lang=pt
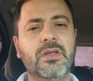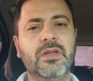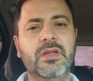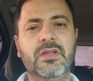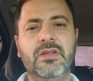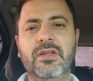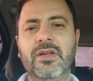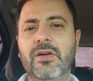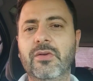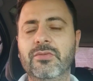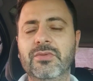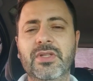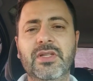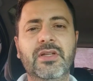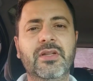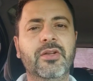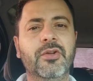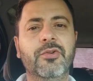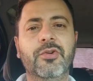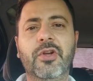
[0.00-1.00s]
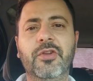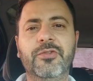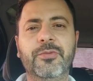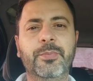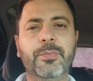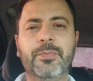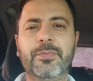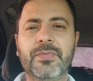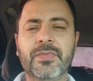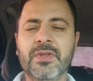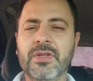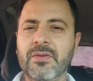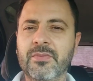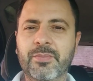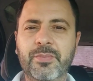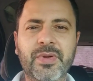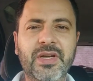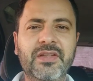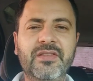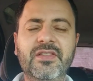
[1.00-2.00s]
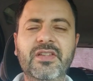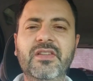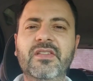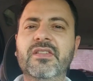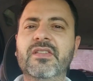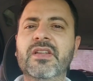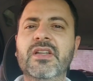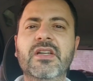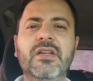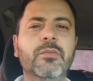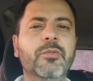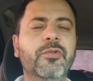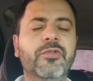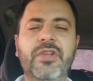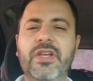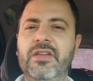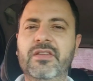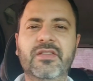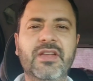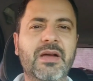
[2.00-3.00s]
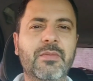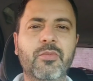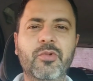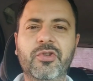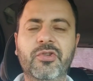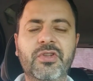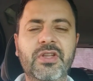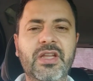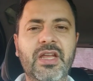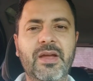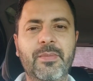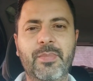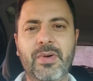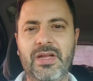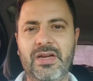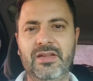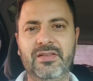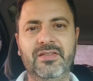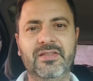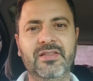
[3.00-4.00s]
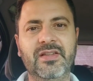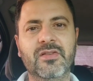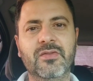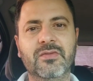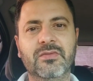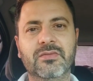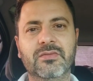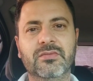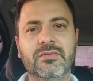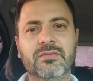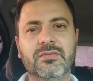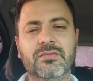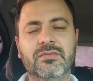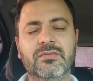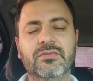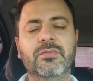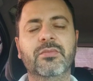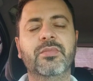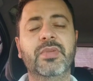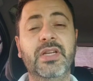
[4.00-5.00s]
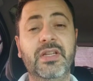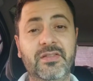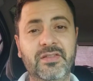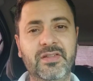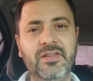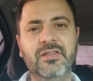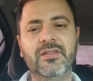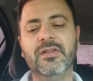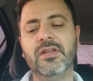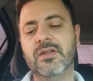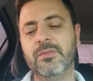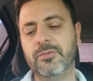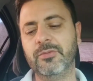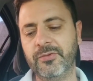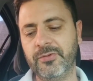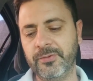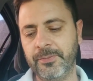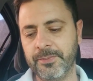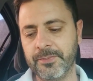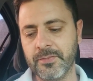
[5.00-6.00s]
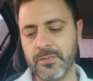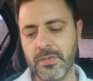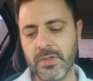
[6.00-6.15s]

Então, nós precisamos rezar muito em reparação. Precisamos.